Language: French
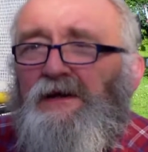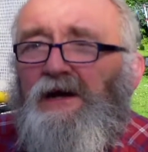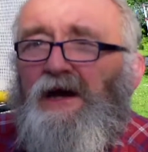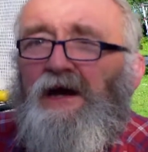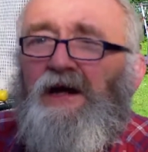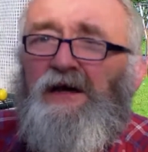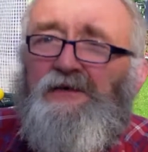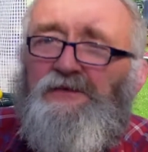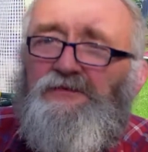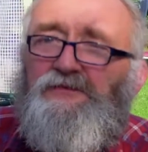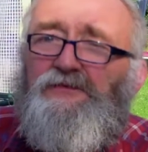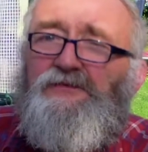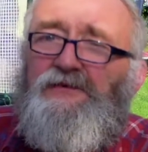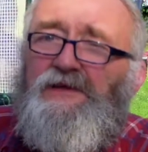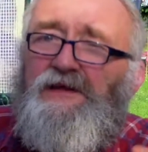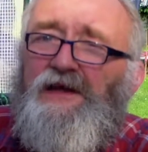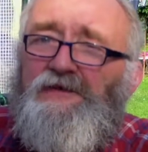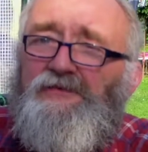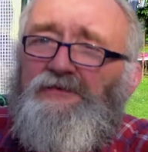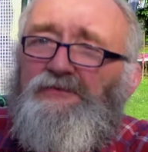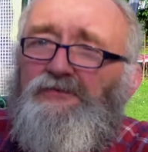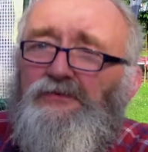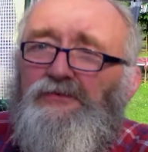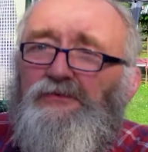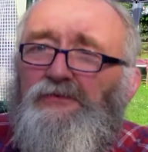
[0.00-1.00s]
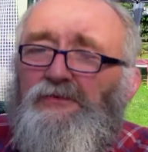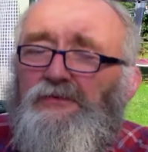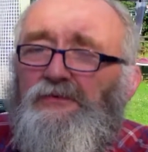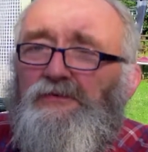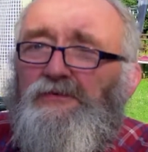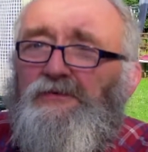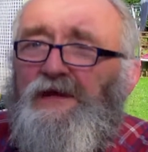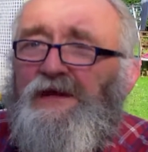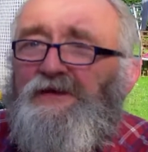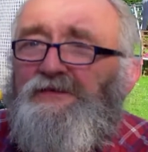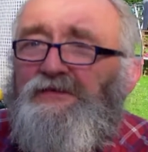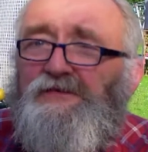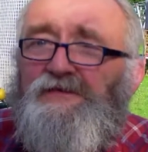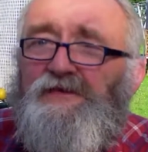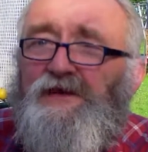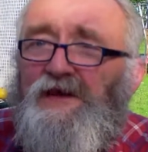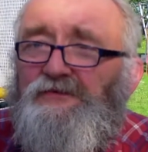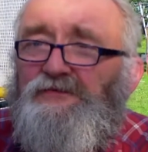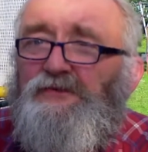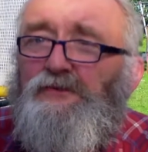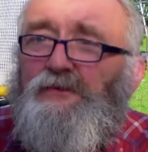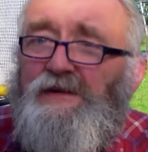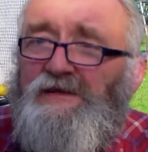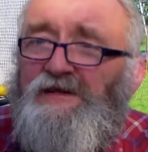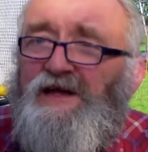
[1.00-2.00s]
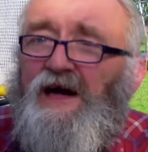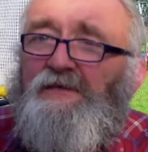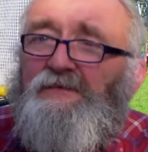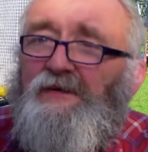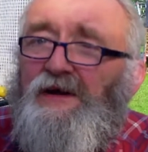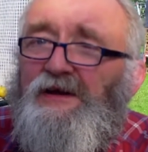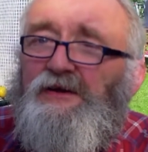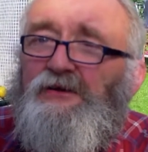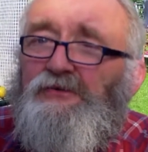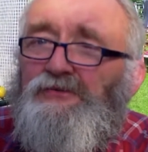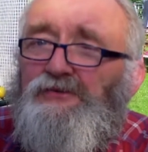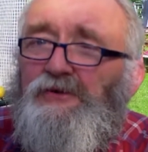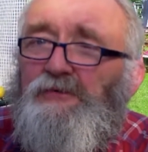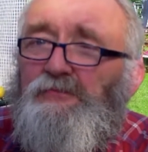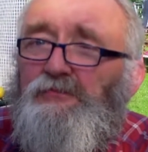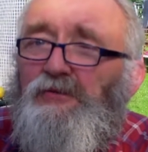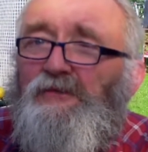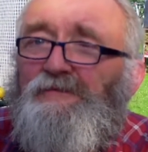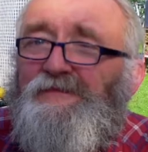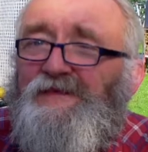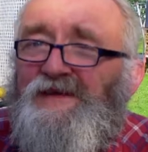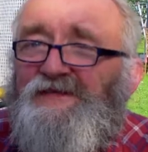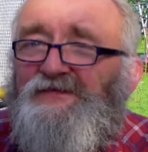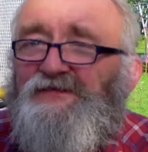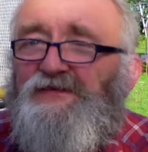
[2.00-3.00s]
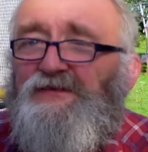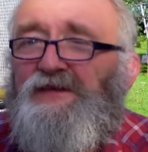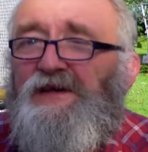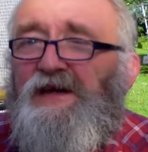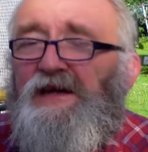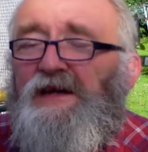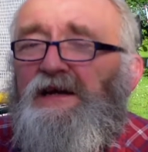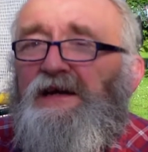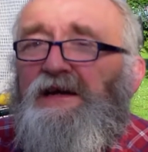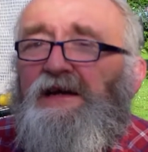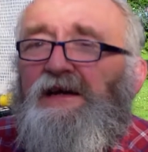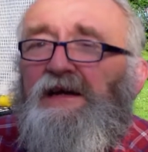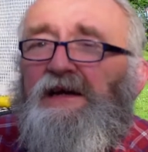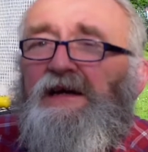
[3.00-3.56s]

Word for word: Hein, son, son, association, elle travaille en tant que professionnelle,